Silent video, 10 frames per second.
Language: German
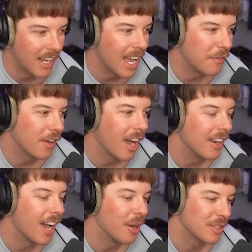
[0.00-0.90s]
Digga, einfach
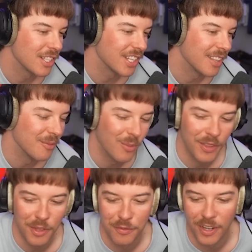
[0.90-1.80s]
Hanna Haus
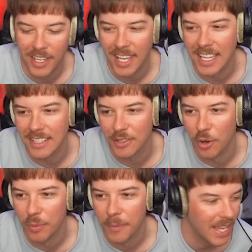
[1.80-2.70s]
What the fuck, ey,
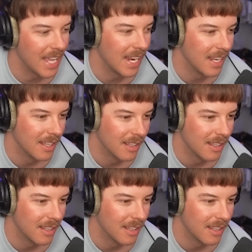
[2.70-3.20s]
Inscope. L.